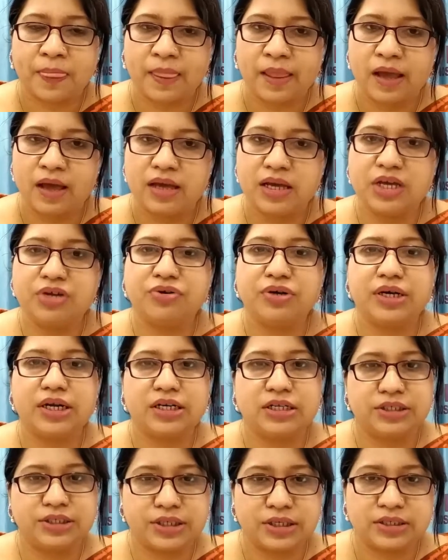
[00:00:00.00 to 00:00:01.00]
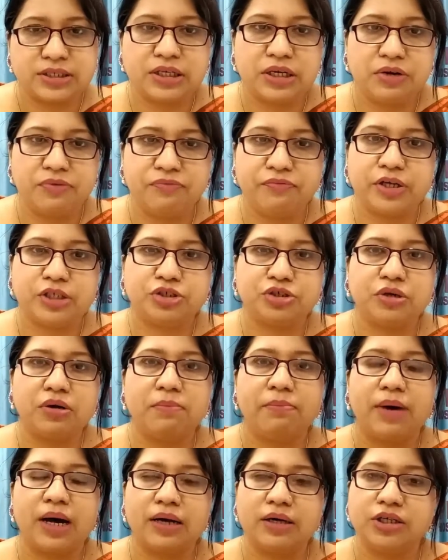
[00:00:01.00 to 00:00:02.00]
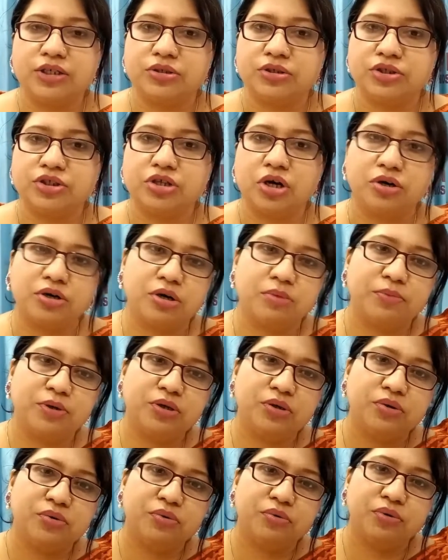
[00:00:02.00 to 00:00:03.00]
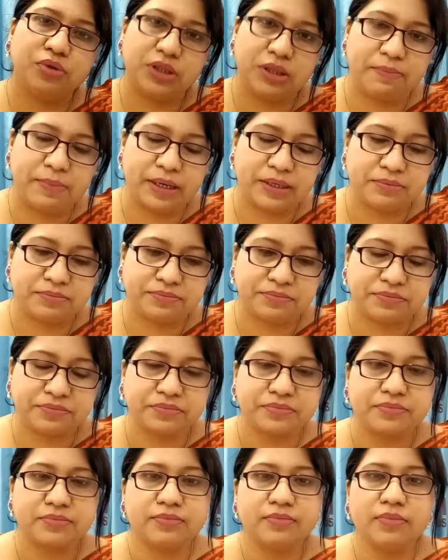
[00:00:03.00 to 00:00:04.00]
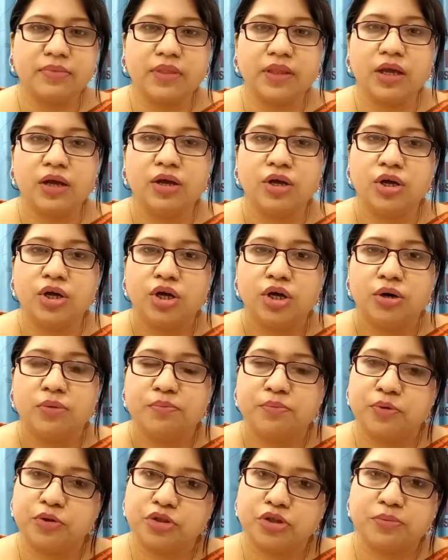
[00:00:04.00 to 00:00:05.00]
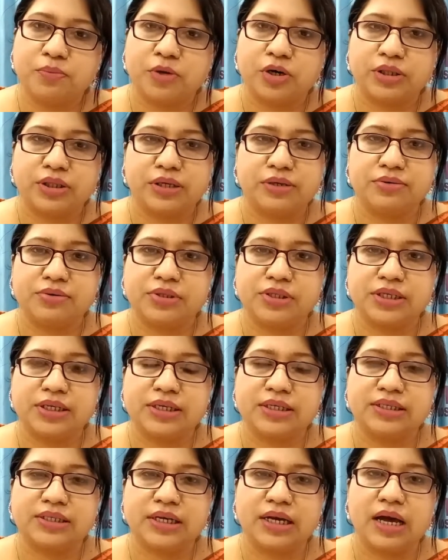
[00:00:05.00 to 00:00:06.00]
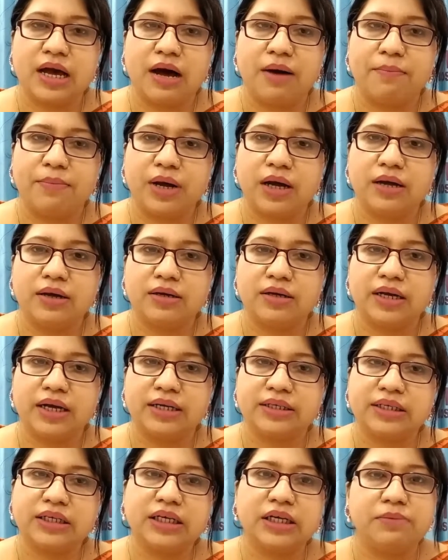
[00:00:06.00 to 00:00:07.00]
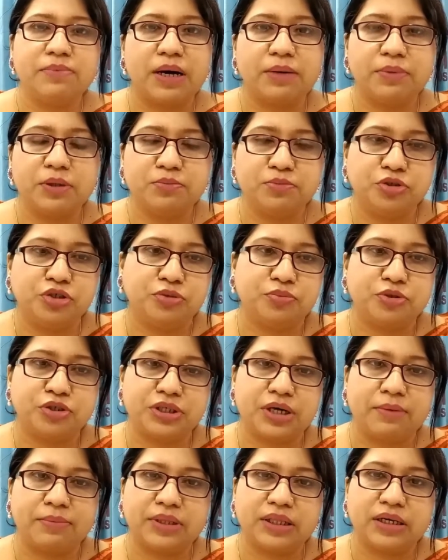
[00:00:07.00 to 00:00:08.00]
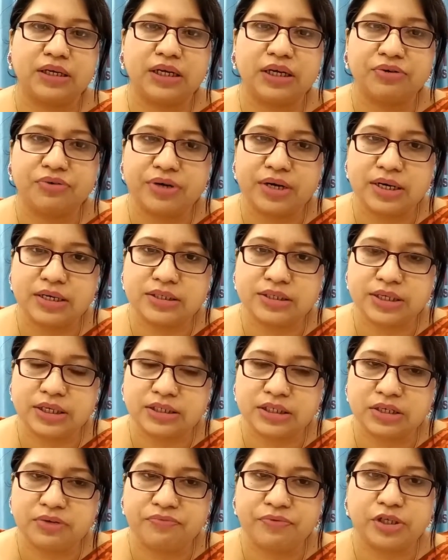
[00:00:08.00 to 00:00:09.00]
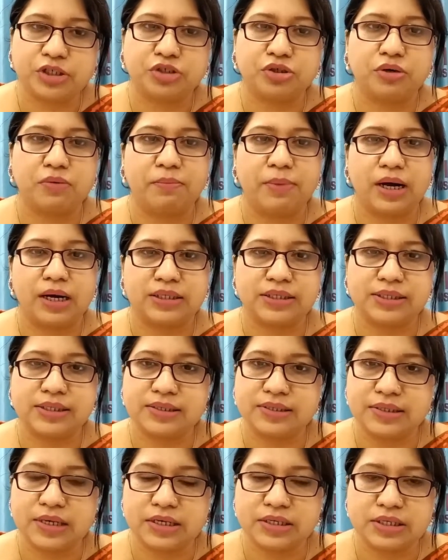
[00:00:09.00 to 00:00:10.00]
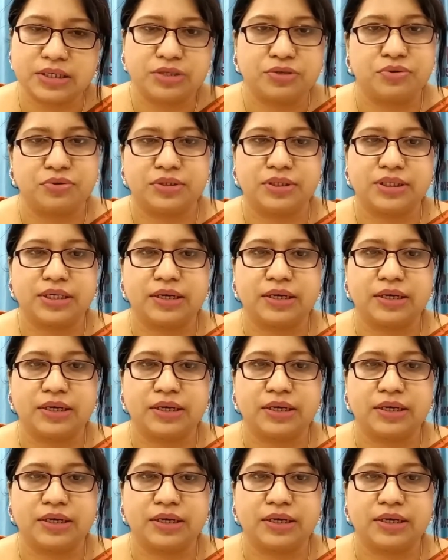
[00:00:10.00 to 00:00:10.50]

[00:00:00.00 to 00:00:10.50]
ইউরিনারি ট্র্যাক্টের ইনফেকশন বা সংক্রমণ হতে পারে প্রথম কথা হচ্ছে যে আমরা এটা কিভাবে বুঝবো যে আমাদের ইউরিনারি ট্র্যাক্ট ইনফেকশন বা সিস্টাইটিস হয়েছে